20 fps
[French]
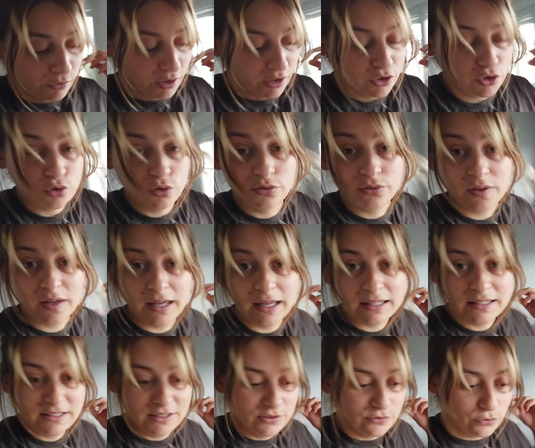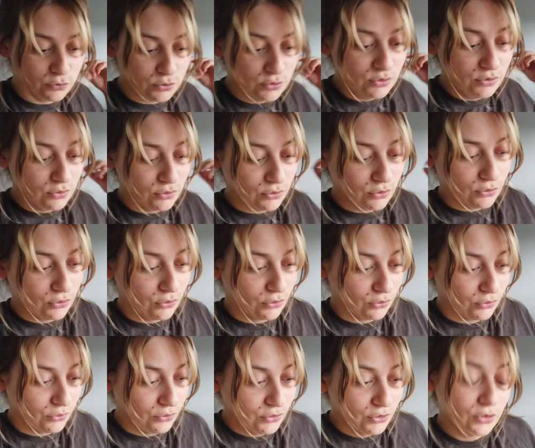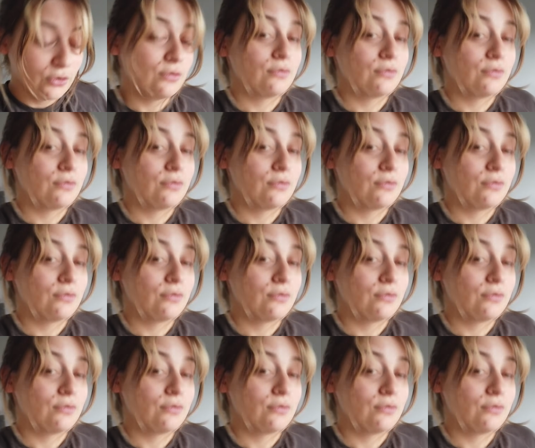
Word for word: euh, voilà, je le ferai à qui veut,